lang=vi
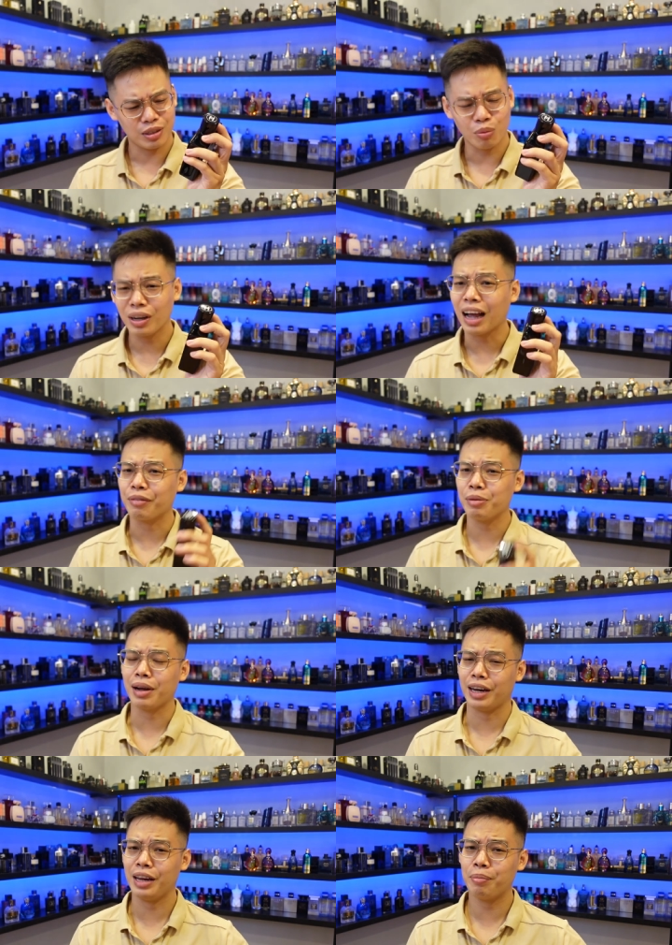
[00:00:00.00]
giống cả phiên
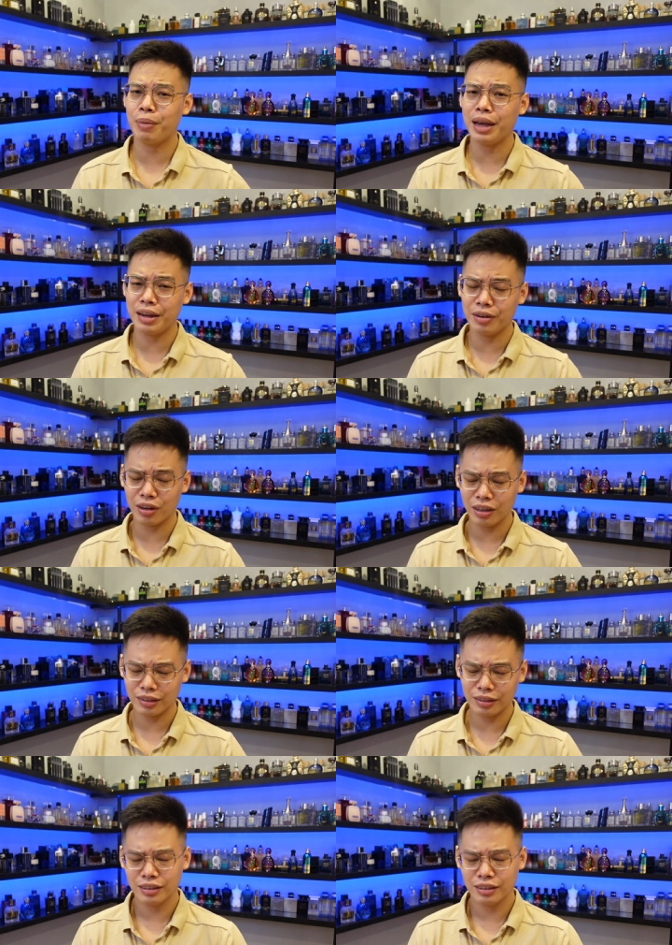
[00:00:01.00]
bản EDP nữa